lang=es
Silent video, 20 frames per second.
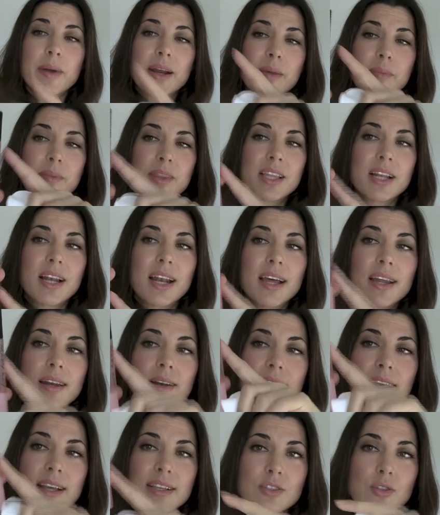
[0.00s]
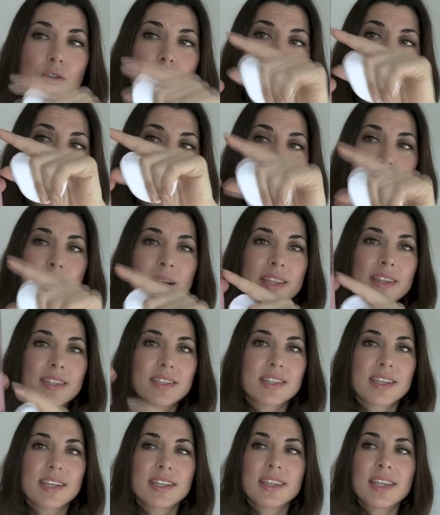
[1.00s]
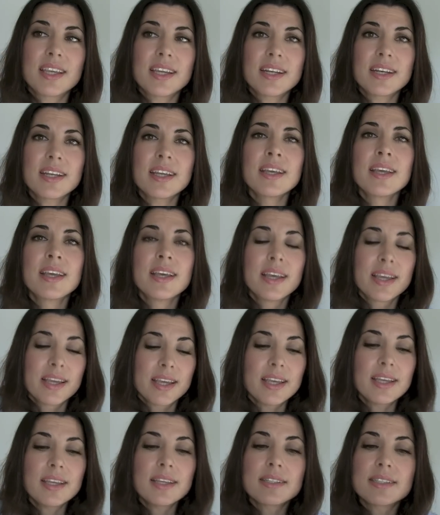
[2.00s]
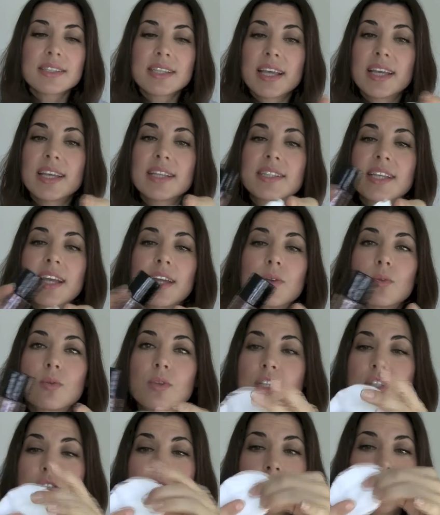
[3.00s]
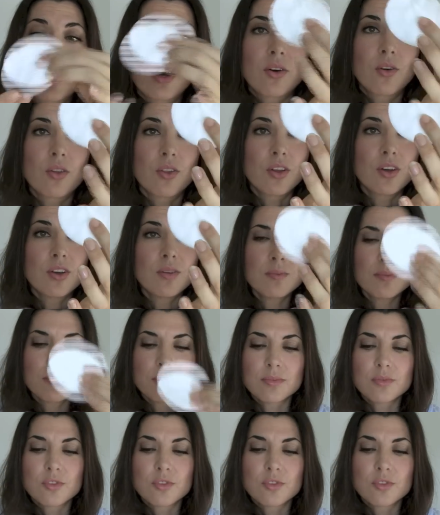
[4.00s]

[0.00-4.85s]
para mezclar las dos partes que tiene y se echa en un disco de algodón.